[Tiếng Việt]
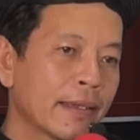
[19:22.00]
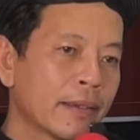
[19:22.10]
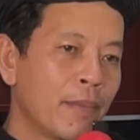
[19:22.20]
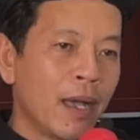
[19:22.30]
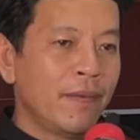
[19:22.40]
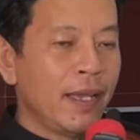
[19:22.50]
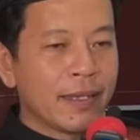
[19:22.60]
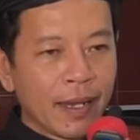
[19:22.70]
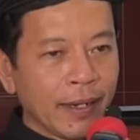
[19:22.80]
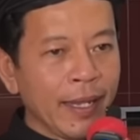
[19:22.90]
bởi vì
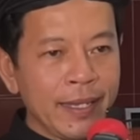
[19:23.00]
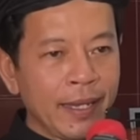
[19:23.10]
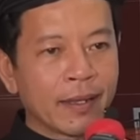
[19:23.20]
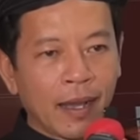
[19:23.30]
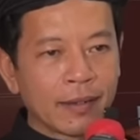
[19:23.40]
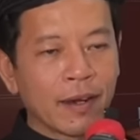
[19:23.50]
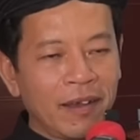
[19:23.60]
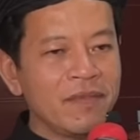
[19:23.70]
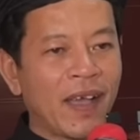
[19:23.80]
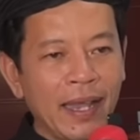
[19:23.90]
những cái gì cần
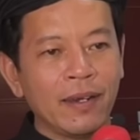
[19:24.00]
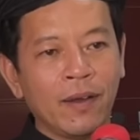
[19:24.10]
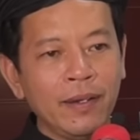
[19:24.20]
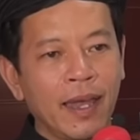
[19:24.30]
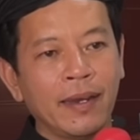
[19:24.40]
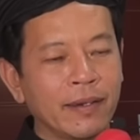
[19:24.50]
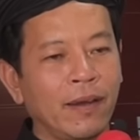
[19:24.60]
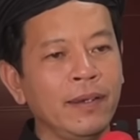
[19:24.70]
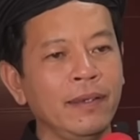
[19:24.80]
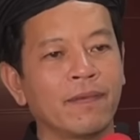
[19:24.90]
nói phải nói nên
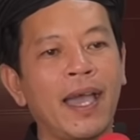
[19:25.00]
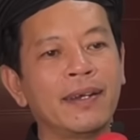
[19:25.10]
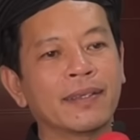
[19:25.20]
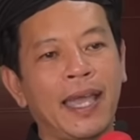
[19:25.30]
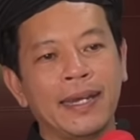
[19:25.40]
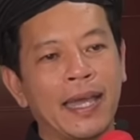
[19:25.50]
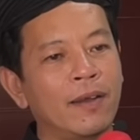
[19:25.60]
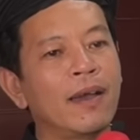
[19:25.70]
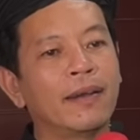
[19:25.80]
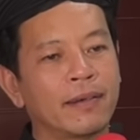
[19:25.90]
nói và đức thầy đã
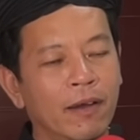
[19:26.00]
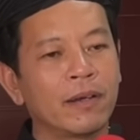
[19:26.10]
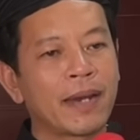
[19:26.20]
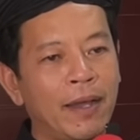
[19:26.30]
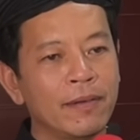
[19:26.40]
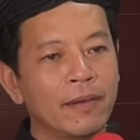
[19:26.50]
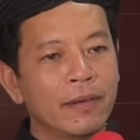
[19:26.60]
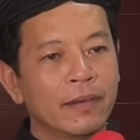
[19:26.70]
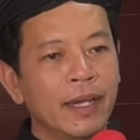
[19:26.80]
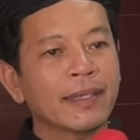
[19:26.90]
nói hết rồi đồng đạo.
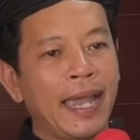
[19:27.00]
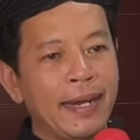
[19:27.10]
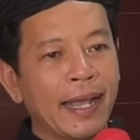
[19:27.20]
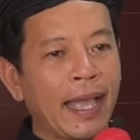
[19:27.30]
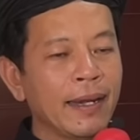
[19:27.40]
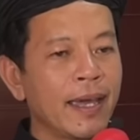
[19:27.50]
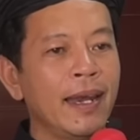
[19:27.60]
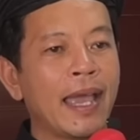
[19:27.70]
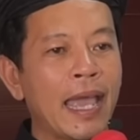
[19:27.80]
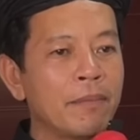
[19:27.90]
đức thầy đã khẳng
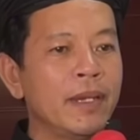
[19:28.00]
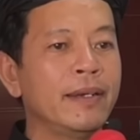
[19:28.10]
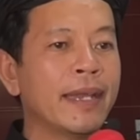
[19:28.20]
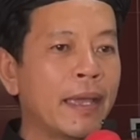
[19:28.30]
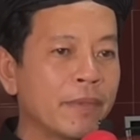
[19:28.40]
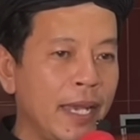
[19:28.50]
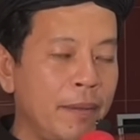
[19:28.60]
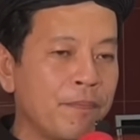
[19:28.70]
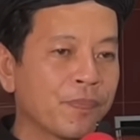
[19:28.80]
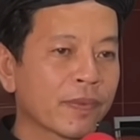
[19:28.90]
định là ham linh ham
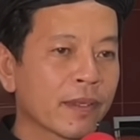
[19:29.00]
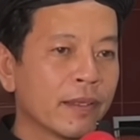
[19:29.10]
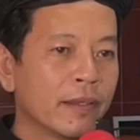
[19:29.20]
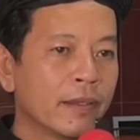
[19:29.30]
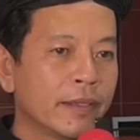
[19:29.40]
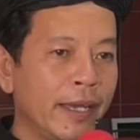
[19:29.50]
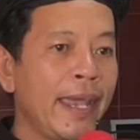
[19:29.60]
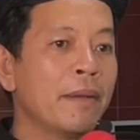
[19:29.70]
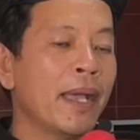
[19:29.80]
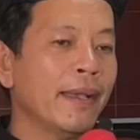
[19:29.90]
nghiệm sợ
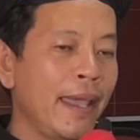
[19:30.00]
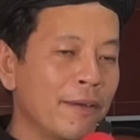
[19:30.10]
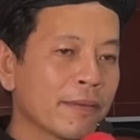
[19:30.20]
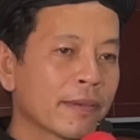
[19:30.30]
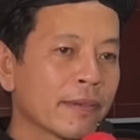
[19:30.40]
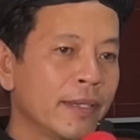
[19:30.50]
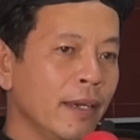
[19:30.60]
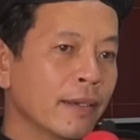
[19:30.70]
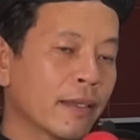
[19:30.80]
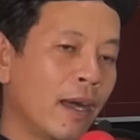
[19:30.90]
em ăn nghèo
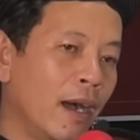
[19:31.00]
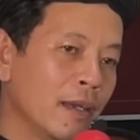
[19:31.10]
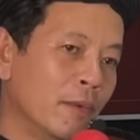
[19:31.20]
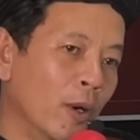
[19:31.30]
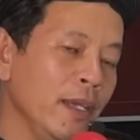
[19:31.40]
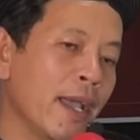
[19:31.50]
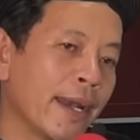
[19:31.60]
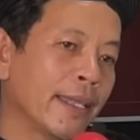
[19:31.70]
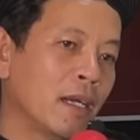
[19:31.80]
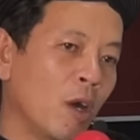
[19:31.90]
nhất là thời buổi giờ
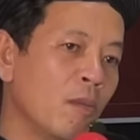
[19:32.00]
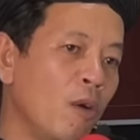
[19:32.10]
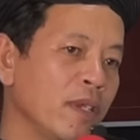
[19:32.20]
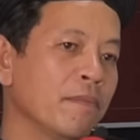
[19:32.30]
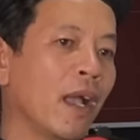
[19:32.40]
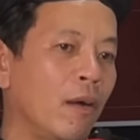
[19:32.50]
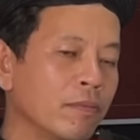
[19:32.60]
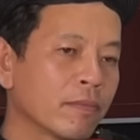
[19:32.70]
này thời buổi 4.0